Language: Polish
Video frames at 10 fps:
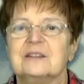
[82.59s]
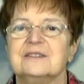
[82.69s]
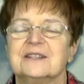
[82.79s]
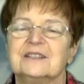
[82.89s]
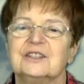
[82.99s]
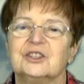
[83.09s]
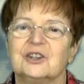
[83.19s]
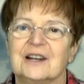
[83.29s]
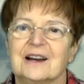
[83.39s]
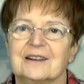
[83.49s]
i za te
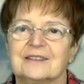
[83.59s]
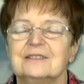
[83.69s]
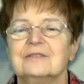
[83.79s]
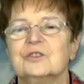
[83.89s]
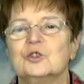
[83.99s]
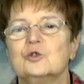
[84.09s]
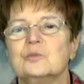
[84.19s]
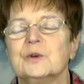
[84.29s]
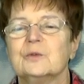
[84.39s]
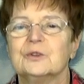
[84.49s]
dolary
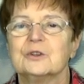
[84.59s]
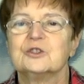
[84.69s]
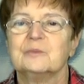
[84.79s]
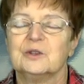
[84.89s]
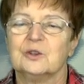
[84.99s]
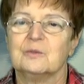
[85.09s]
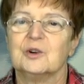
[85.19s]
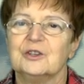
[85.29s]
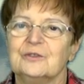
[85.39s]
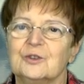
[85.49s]
wykupią to, co będą
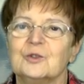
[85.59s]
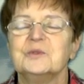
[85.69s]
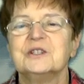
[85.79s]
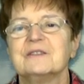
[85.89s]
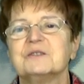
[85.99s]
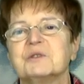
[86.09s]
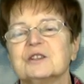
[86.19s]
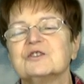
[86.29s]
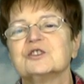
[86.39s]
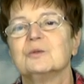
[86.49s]
mogli wykupić, a więc
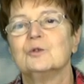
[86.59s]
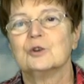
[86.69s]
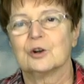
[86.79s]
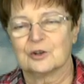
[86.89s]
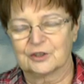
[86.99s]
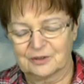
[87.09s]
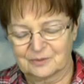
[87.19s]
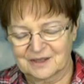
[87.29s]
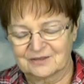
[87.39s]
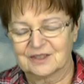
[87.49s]
przede wszystkim kurorty,
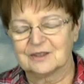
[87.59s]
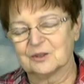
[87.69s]
prawda?